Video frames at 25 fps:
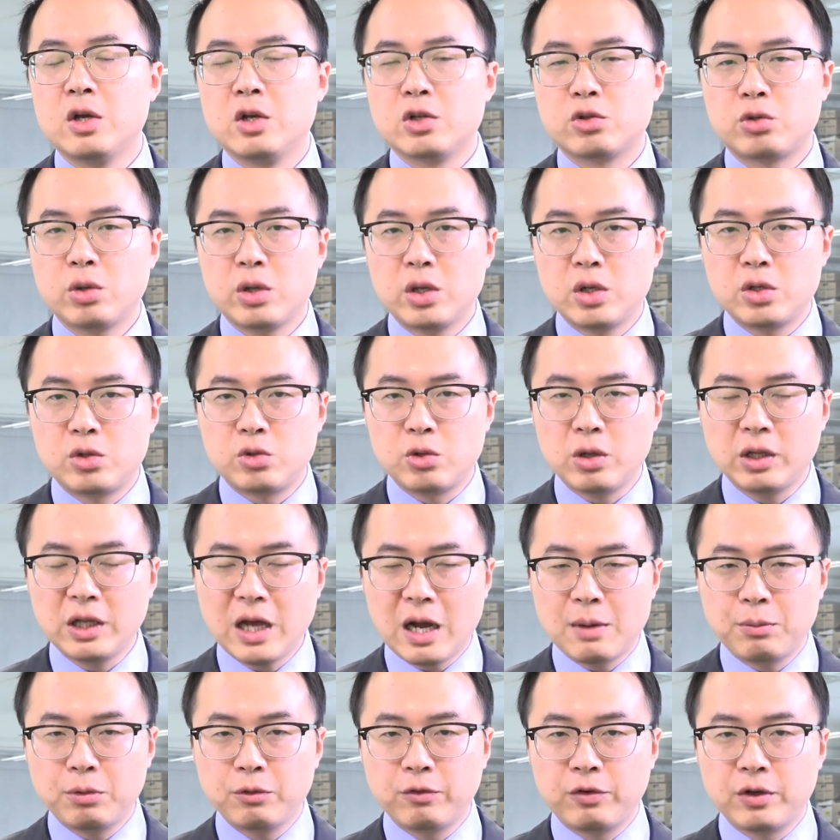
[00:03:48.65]
所以绝
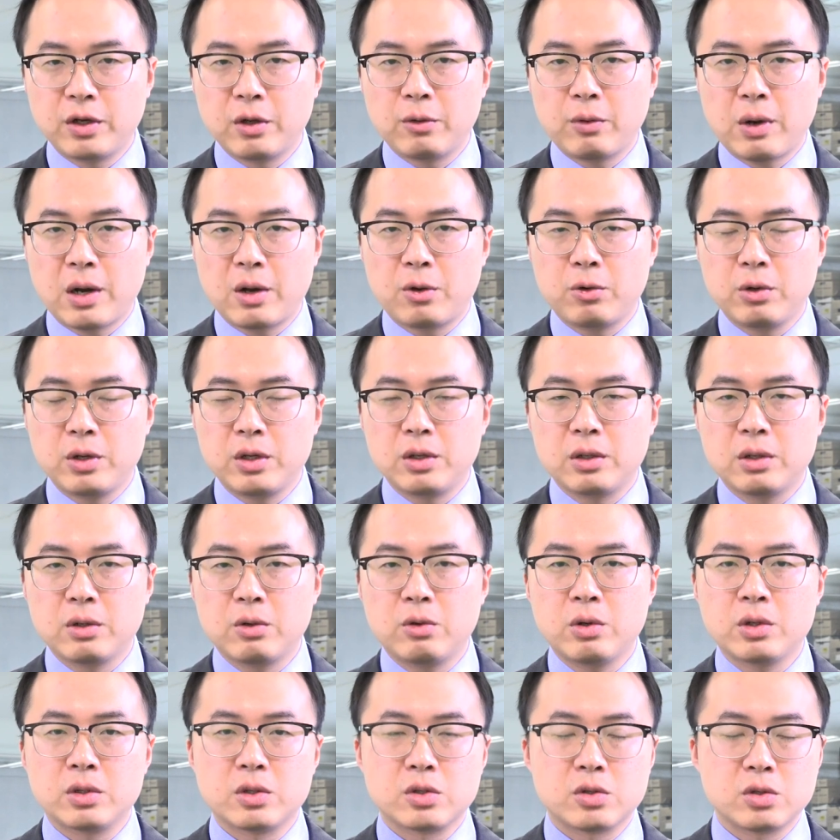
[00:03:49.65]
大部分的外汇
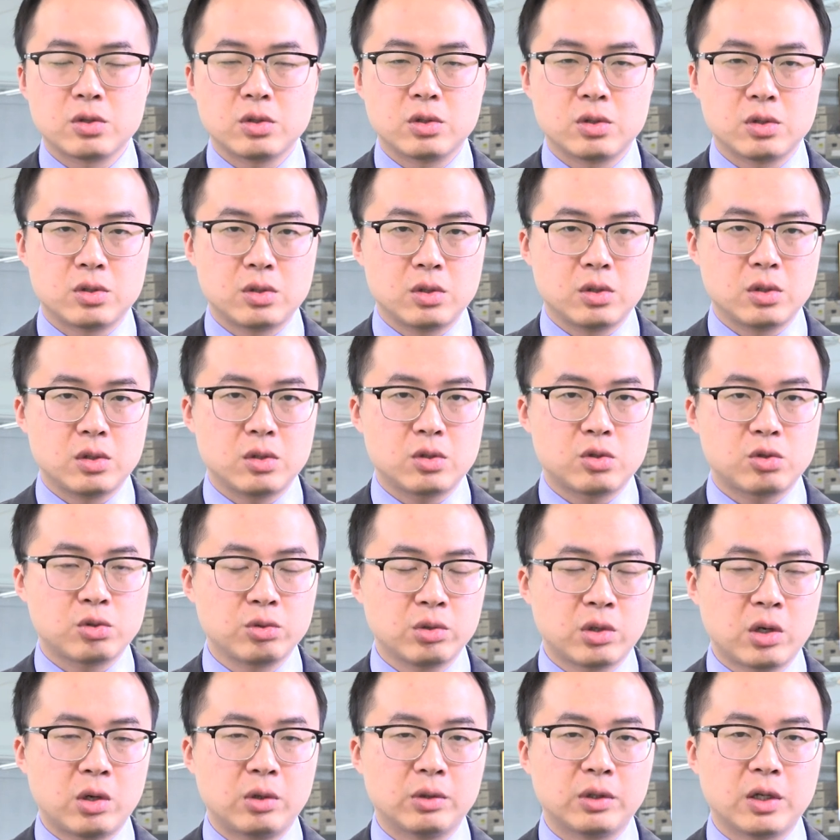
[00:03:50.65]
或者是
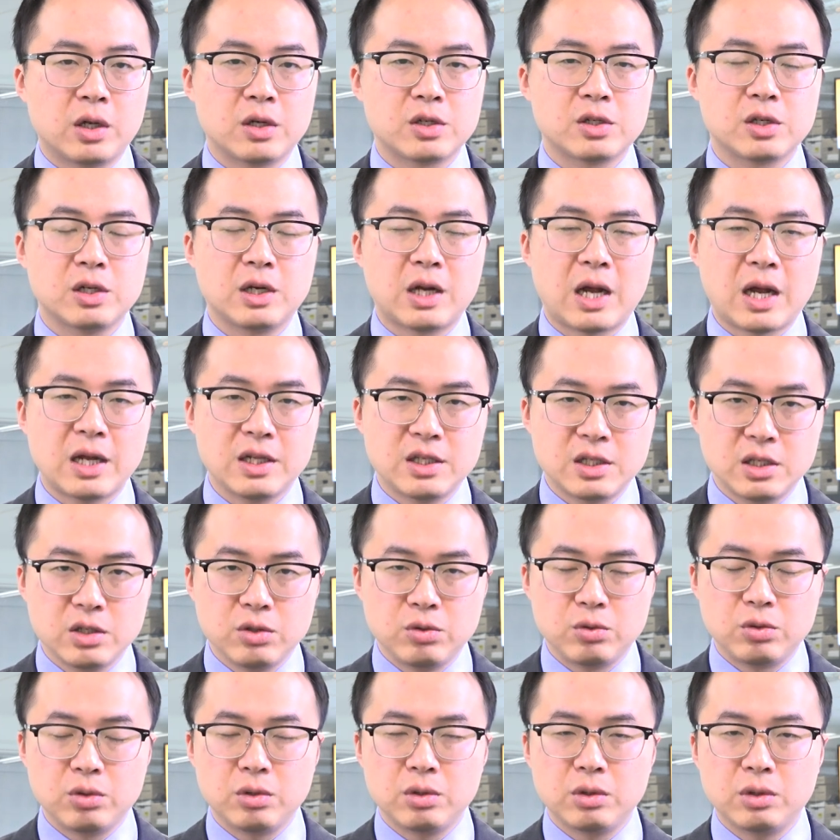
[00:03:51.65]
出口呢，是来自
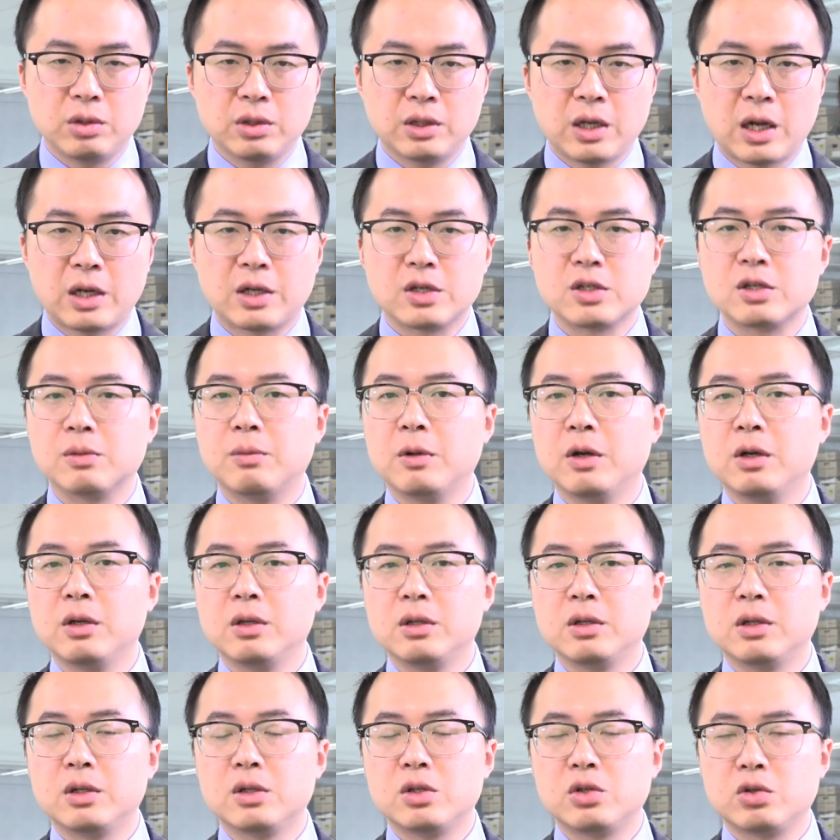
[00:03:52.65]
于它的什么？
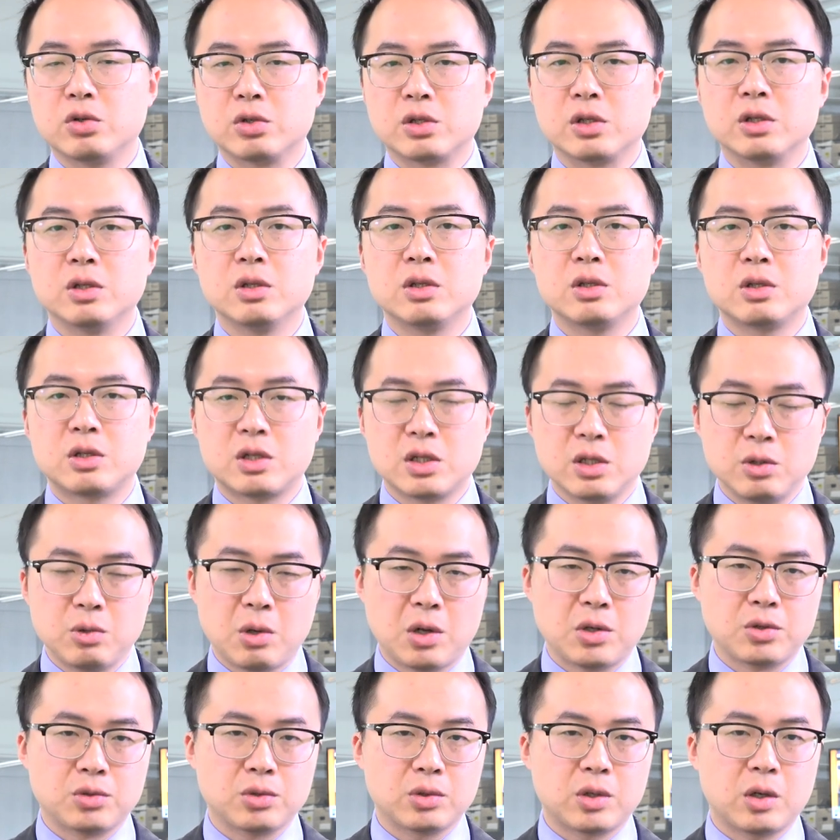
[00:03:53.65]
就是资
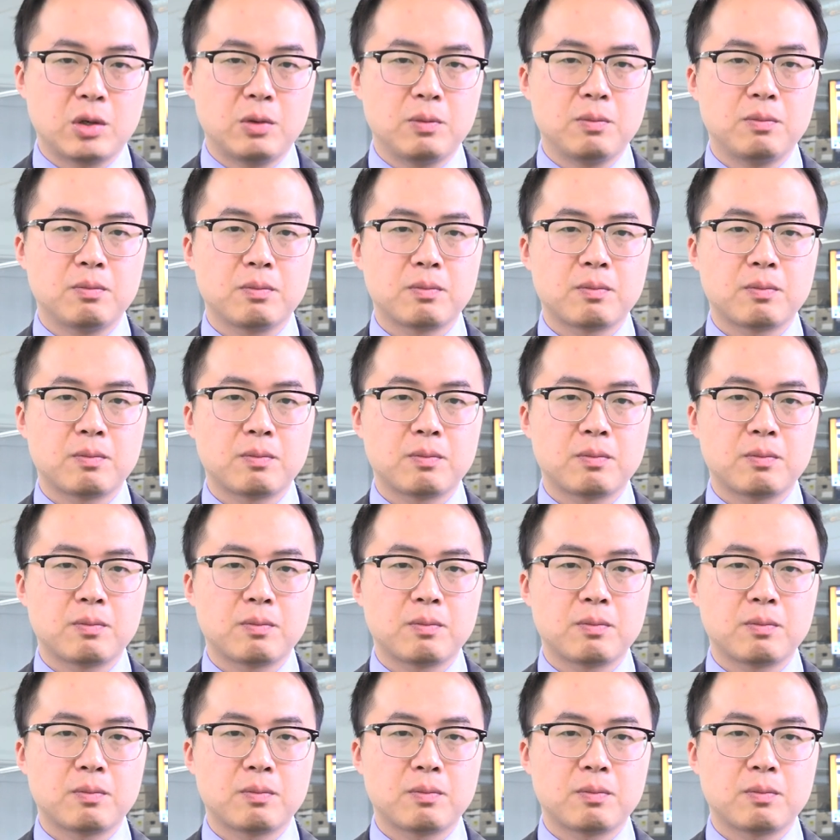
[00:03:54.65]
源出口。